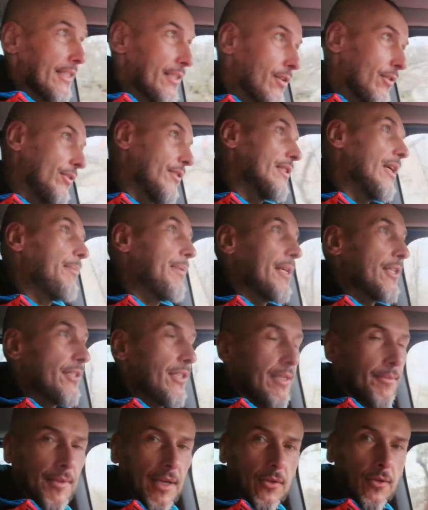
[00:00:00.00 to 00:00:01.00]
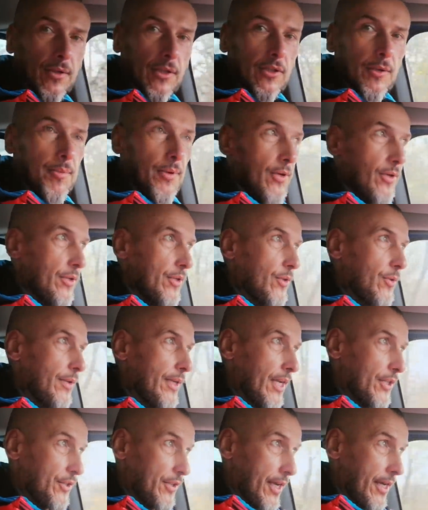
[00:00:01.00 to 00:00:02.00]
nie schodzi. Zapierdzielam na górę do pokoiku
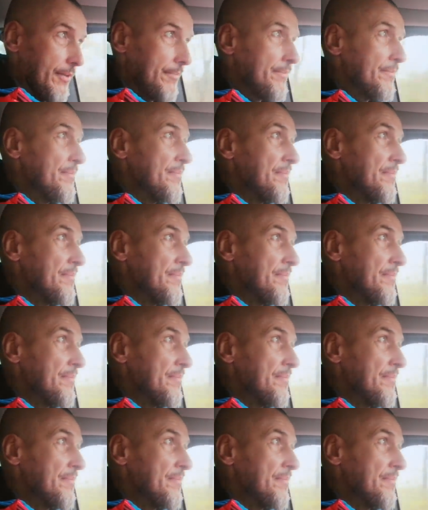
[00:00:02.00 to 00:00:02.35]
Jaśka.